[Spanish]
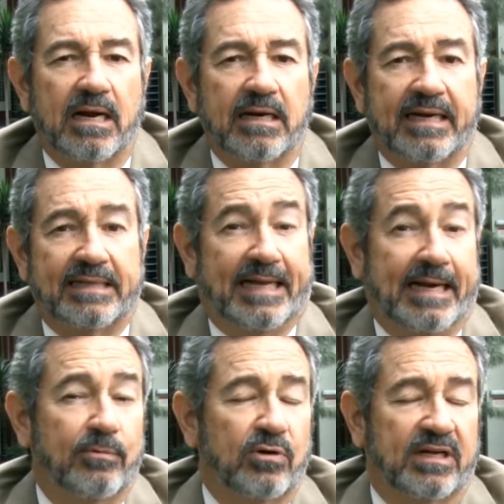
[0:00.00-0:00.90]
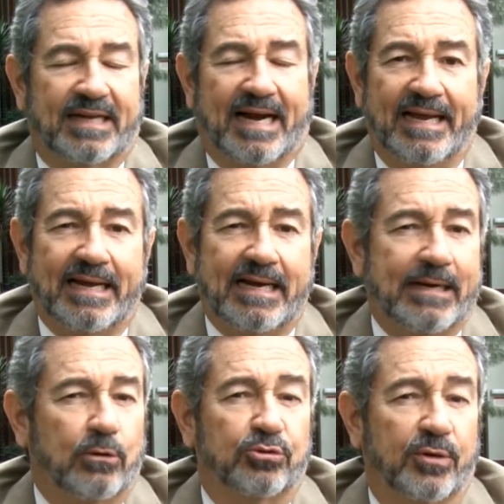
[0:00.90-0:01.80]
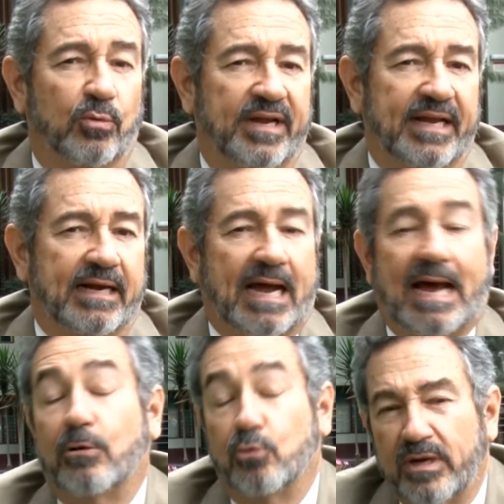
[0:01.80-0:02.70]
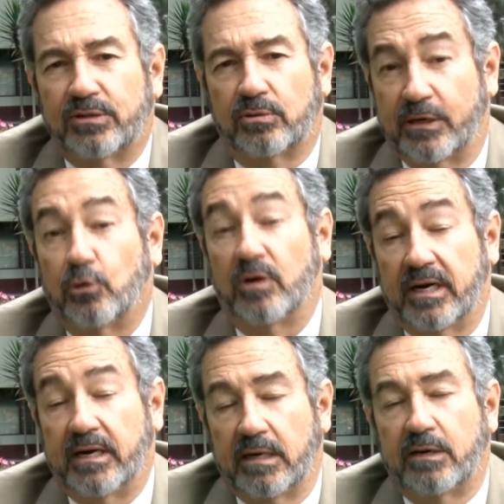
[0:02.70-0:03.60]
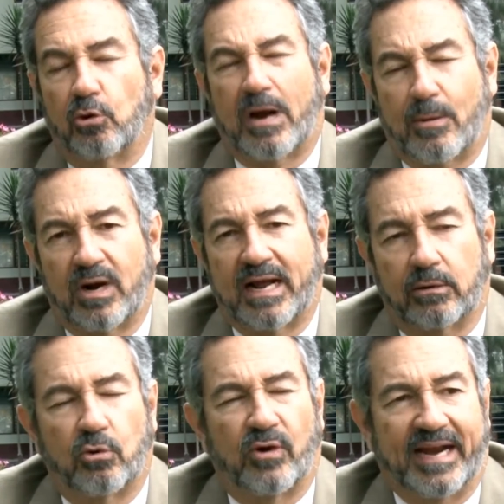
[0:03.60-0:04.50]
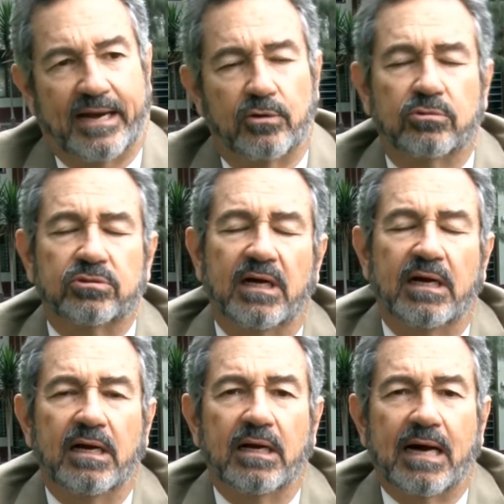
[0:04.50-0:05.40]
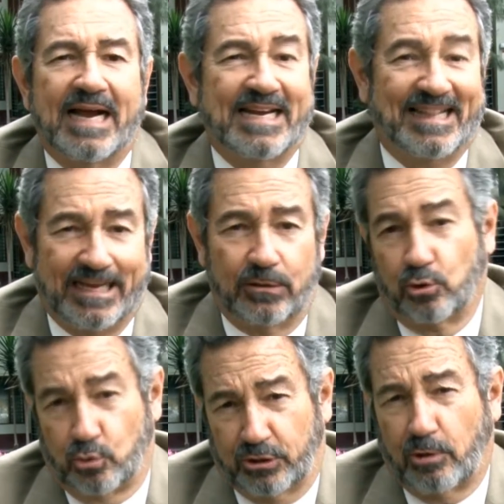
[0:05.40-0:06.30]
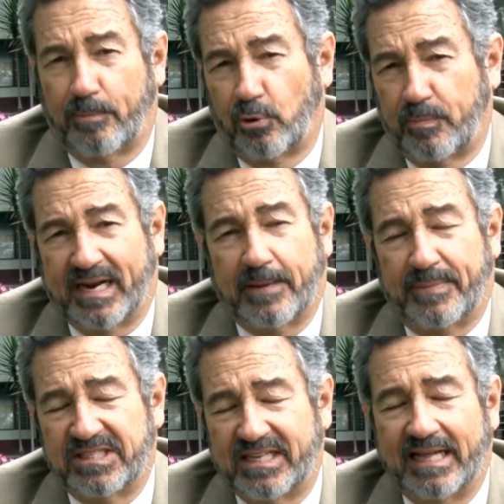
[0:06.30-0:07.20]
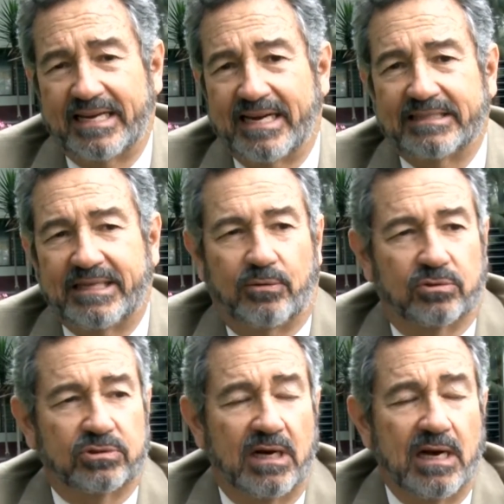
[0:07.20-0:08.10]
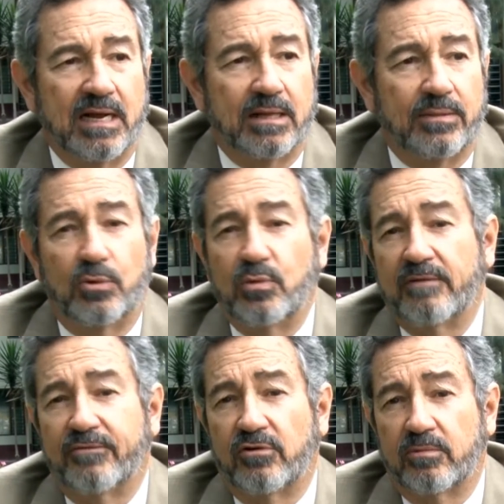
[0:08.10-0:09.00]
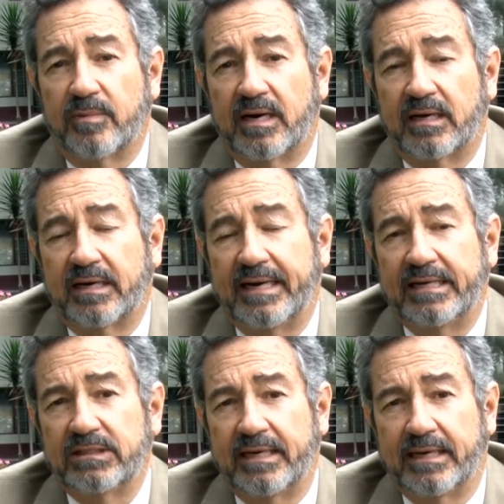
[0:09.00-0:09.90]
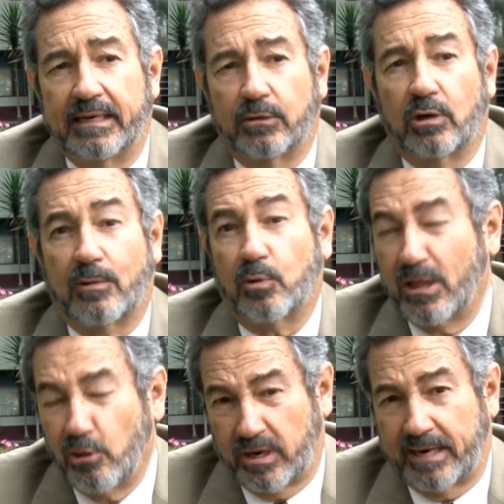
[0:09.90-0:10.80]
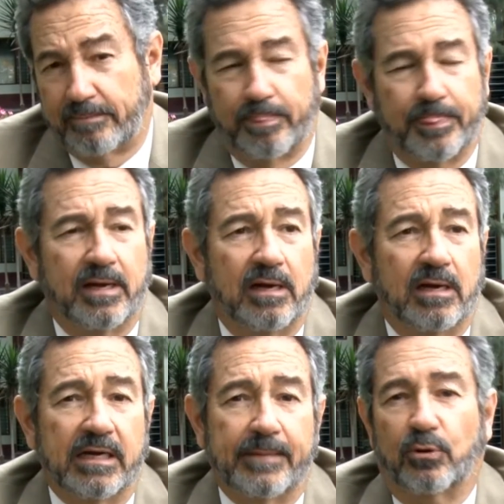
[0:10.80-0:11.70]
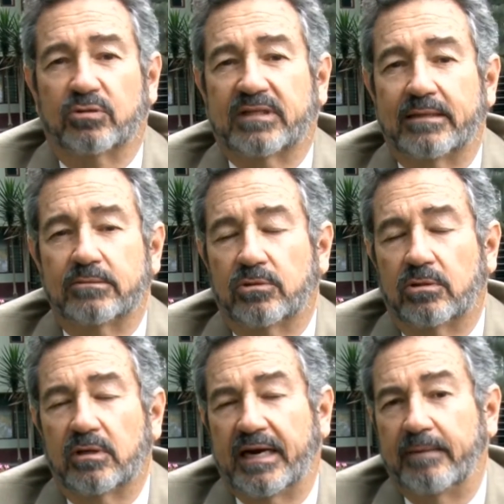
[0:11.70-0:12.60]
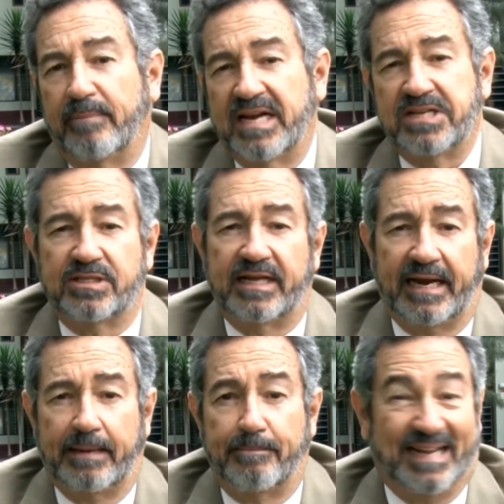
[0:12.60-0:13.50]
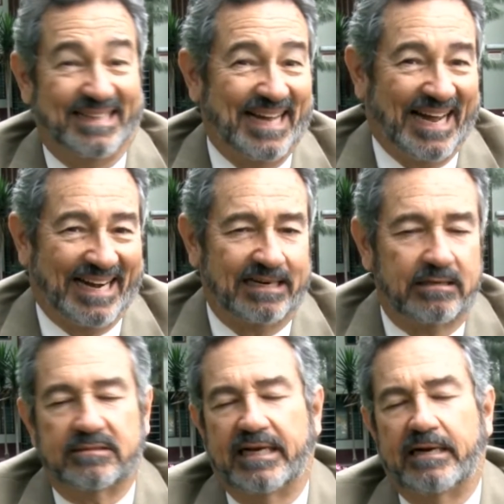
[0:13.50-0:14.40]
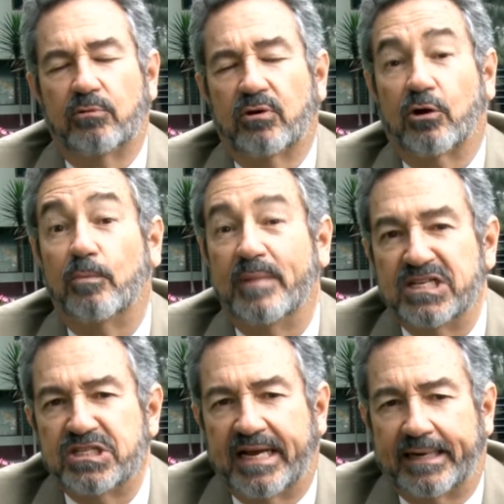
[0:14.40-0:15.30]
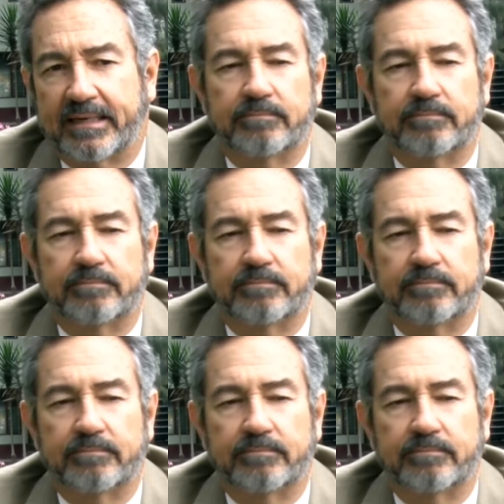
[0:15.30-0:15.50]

que tenemos que traer y contribuir a nuestro y, colaborar con ellos, añadiendo nuestras propias capacidades y activos de una forma que es eh, colaboradora. Y por lo tanto, en vez de mandar, tenemos que convencer.